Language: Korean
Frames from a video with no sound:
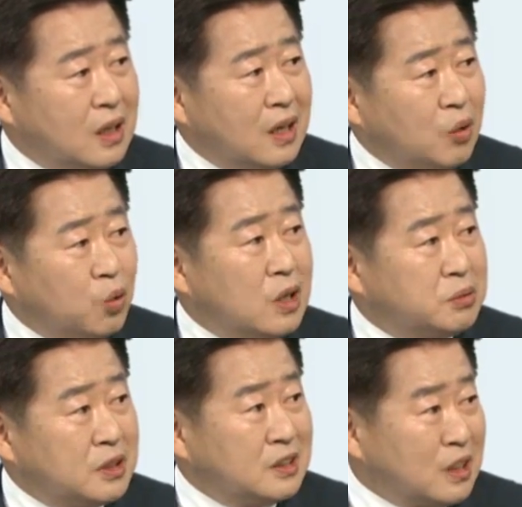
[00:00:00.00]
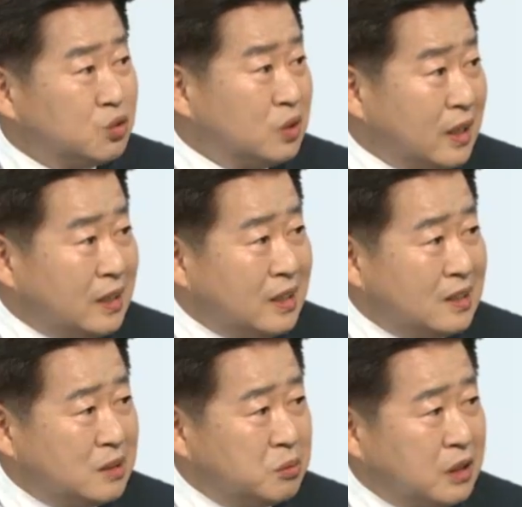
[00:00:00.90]
아, 올해부터 착수를 하게 돼
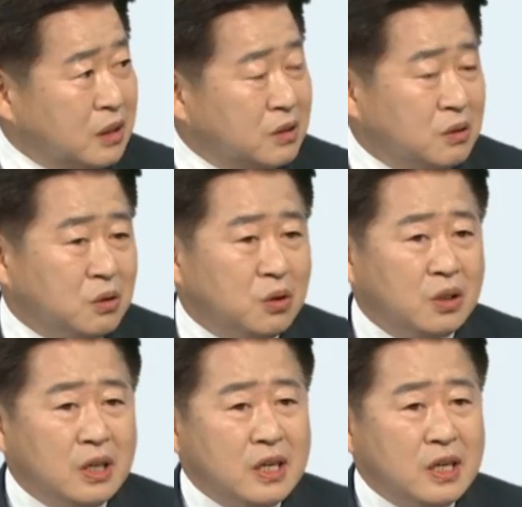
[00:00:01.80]
있습니다. 그리고